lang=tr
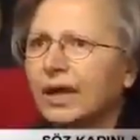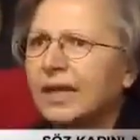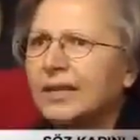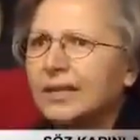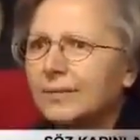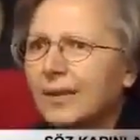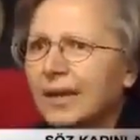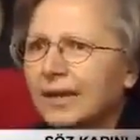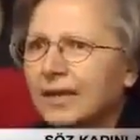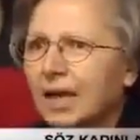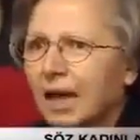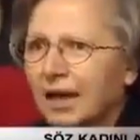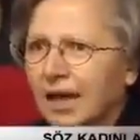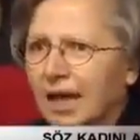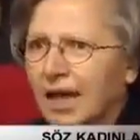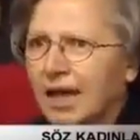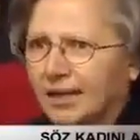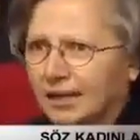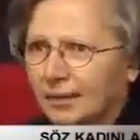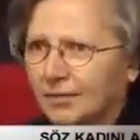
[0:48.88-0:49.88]
Ne demek
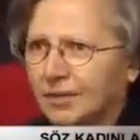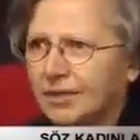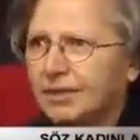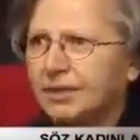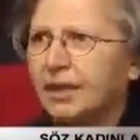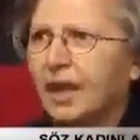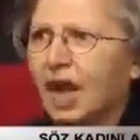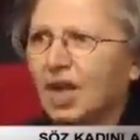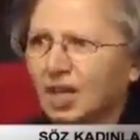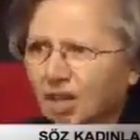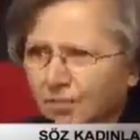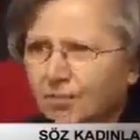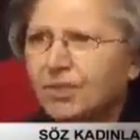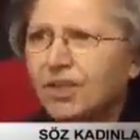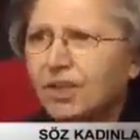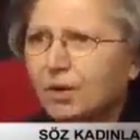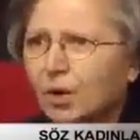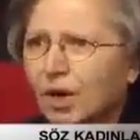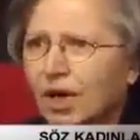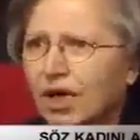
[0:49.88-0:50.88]
yani eğitimi sizler
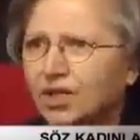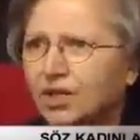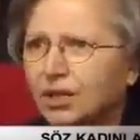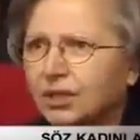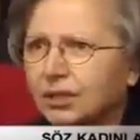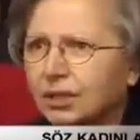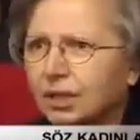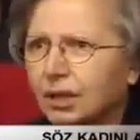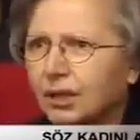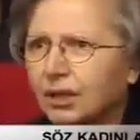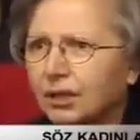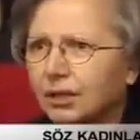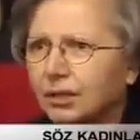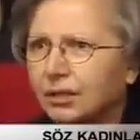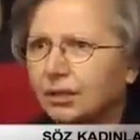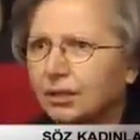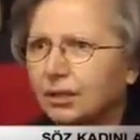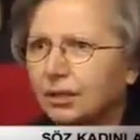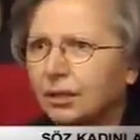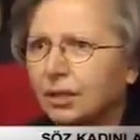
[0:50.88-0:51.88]
açın diye oraya çıktılar.
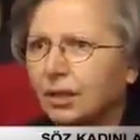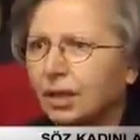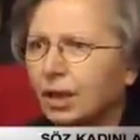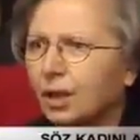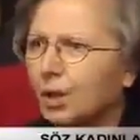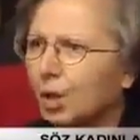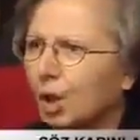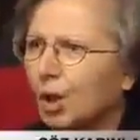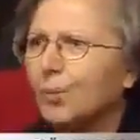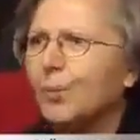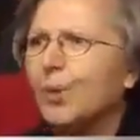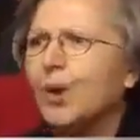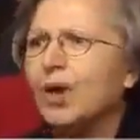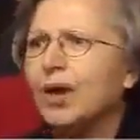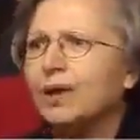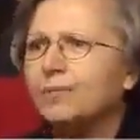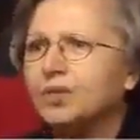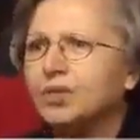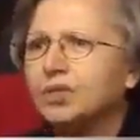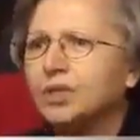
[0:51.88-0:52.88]
Yok
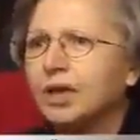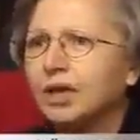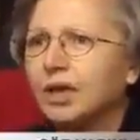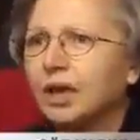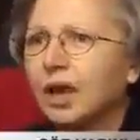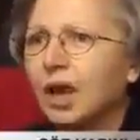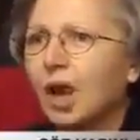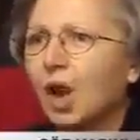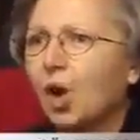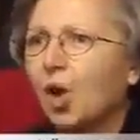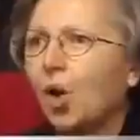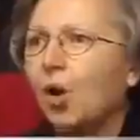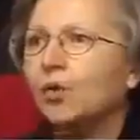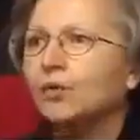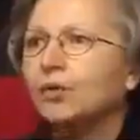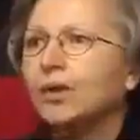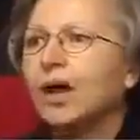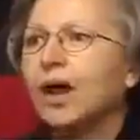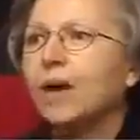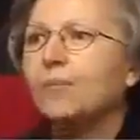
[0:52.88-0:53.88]
böyle bir şey.
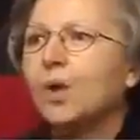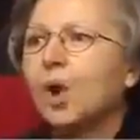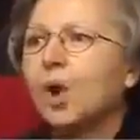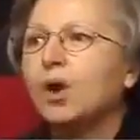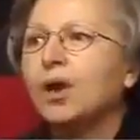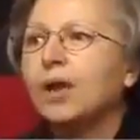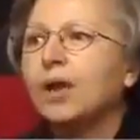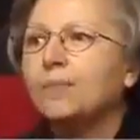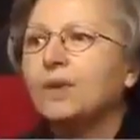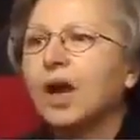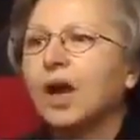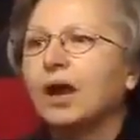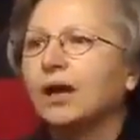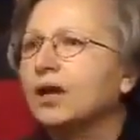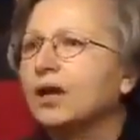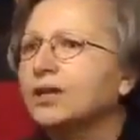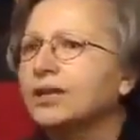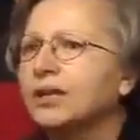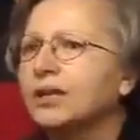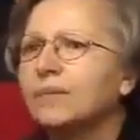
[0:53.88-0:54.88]
Onlara böyle bir
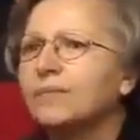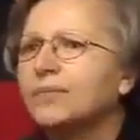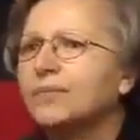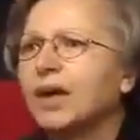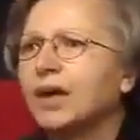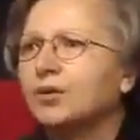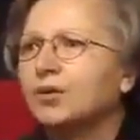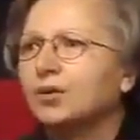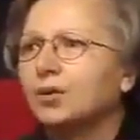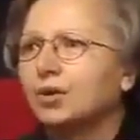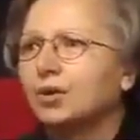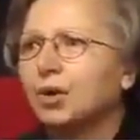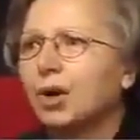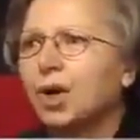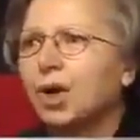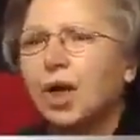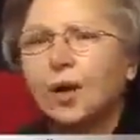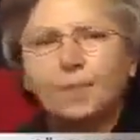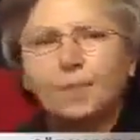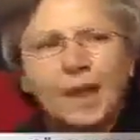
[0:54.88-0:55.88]
hakkı kim tanıyor?
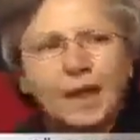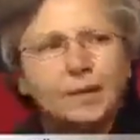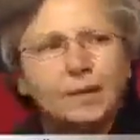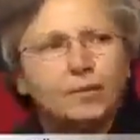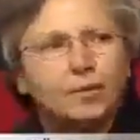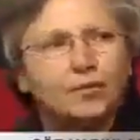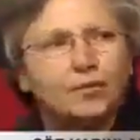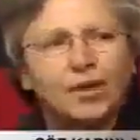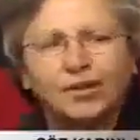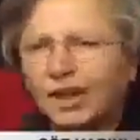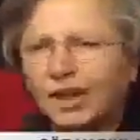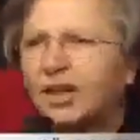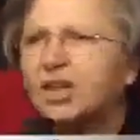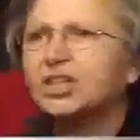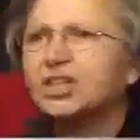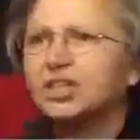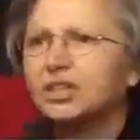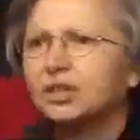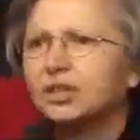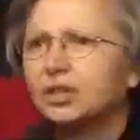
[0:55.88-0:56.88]
Benim
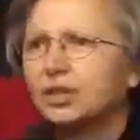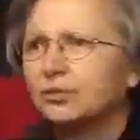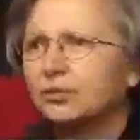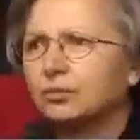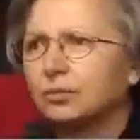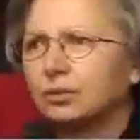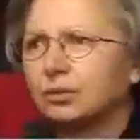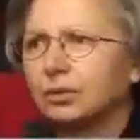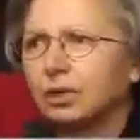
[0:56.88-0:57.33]
vatan için